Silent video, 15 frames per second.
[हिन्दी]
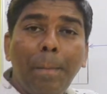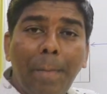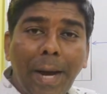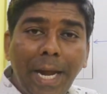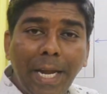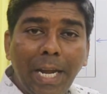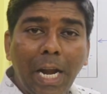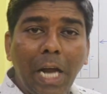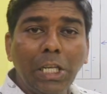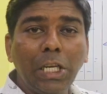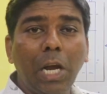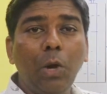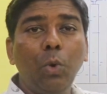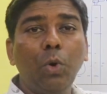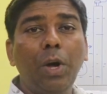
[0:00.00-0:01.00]
बैठना
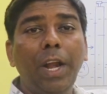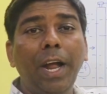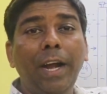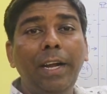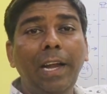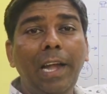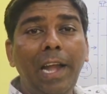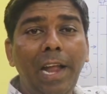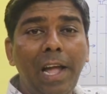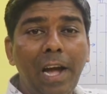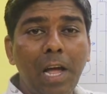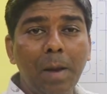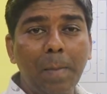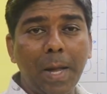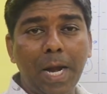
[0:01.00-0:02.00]
चालू करेगा ना
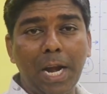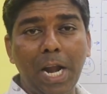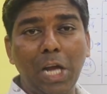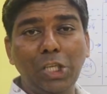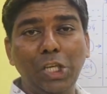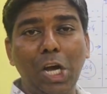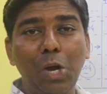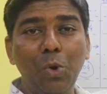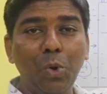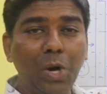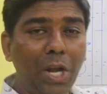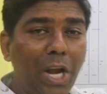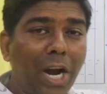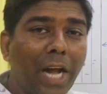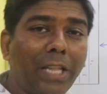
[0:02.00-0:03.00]
लेयर बनाना चालू
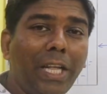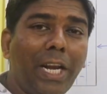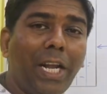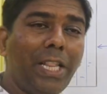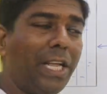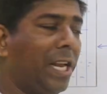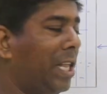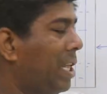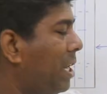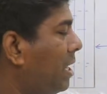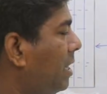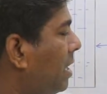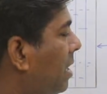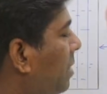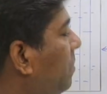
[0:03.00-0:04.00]
करेगा धीरे धीरे
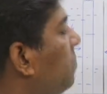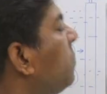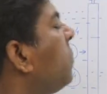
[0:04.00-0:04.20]
धीरे धीरे